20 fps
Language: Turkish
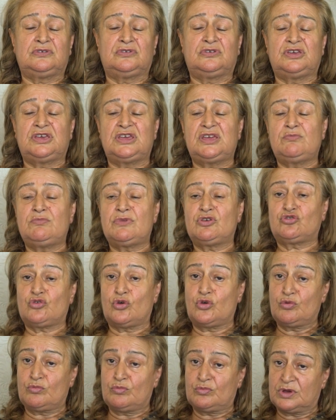giyinme
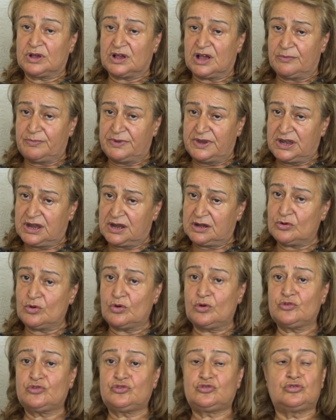soyunma kabinleri
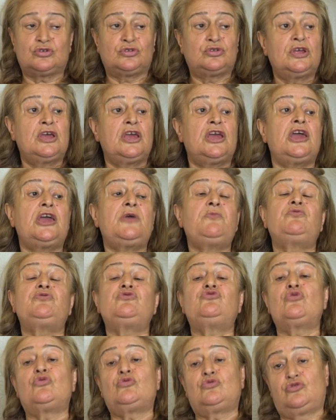olsun.
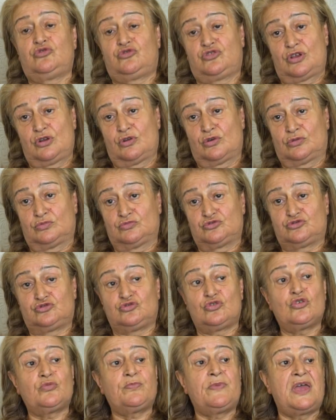Hepsi çok güzel olmuş.
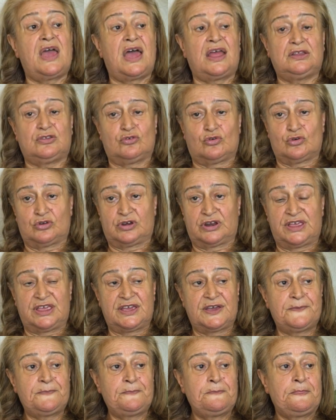Çok beğendik
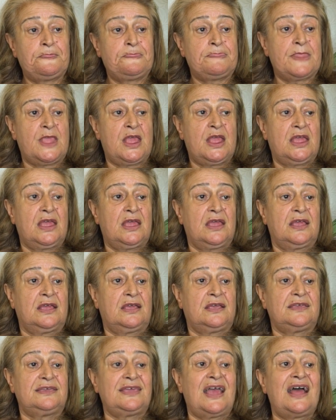orayı.
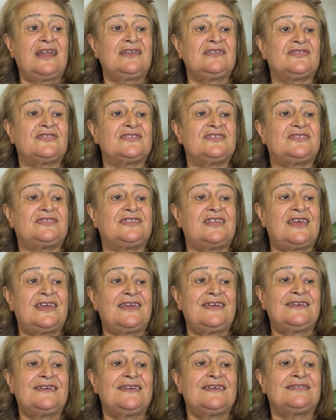Yalnız işte
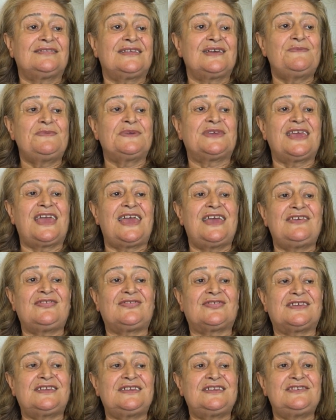tabii ki
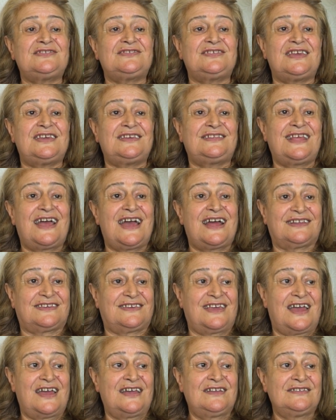eskinin şeyi
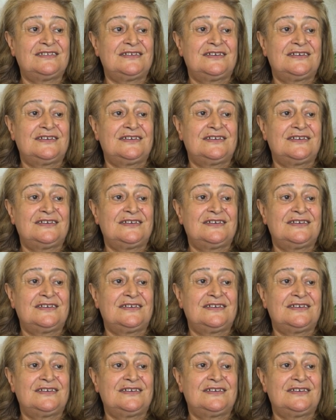derken